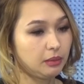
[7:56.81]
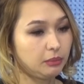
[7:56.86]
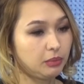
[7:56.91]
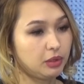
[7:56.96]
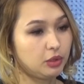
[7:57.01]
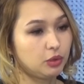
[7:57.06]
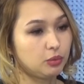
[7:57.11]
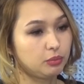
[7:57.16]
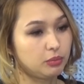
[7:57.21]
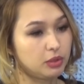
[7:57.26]

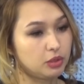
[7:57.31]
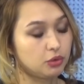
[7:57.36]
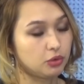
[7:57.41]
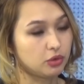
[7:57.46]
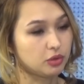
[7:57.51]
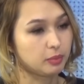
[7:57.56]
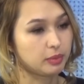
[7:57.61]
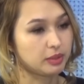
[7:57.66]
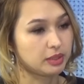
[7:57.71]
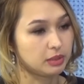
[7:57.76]
Поэтому
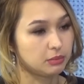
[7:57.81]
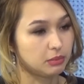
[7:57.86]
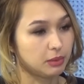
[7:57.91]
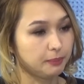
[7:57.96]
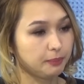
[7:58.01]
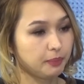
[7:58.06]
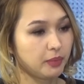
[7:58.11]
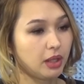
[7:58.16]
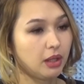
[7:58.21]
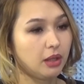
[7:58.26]
большое спасибо
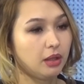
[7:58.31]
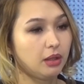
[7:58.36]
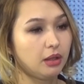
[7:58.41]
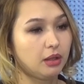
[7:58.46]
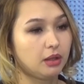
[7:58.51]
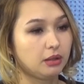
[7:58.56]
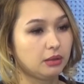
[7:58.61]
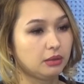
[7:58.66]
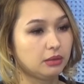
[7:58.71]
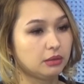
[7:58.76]

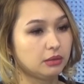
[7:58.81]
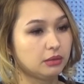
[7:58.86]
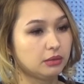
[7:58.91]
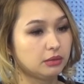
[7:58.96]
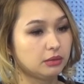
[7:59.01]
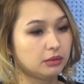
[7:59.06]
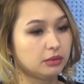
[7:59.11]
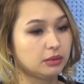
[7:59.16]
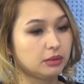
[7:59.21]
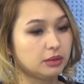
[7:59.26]

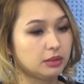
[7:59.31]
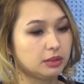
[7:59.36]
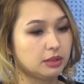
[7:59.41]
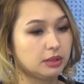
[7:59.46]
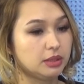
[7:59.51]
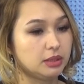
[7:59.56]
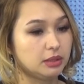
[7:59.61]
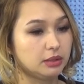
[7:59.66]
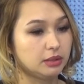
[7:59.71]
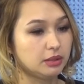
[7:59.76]
э,
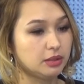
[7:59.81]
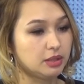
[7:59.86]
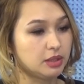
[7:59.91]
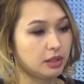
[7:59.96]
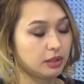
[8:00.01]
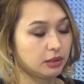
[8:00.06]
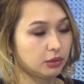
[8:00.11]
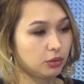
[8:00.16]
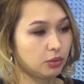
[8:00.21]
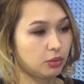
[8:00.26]

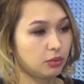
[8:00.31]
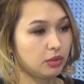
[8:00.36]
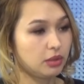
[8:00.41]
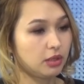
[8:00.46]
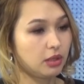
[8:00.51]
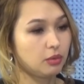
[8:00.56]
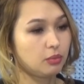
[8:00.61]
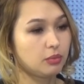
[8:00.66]
директору Ильдару